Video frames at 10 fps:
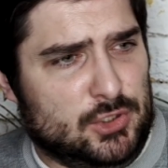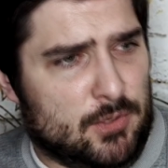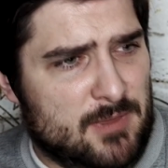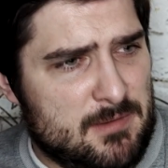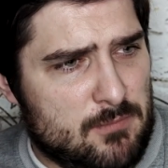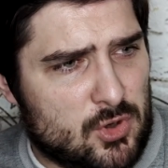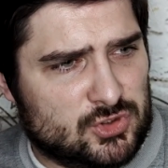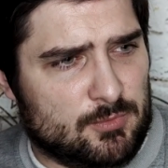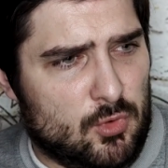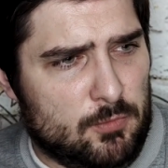то мы
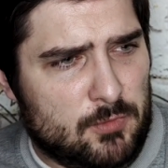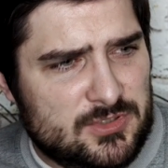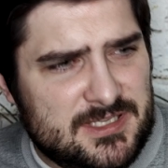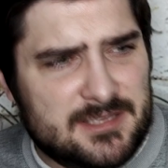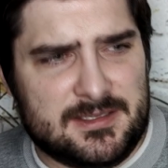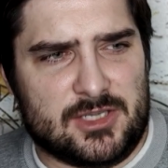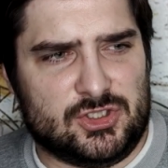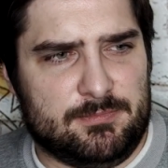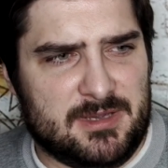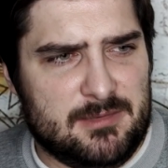можем упустить
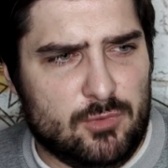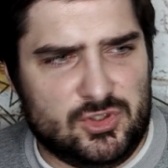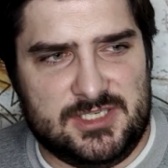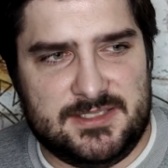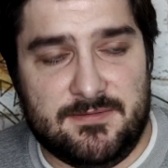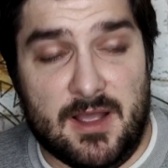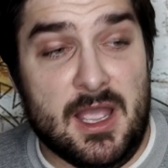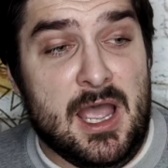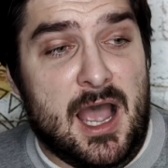наше преимущество.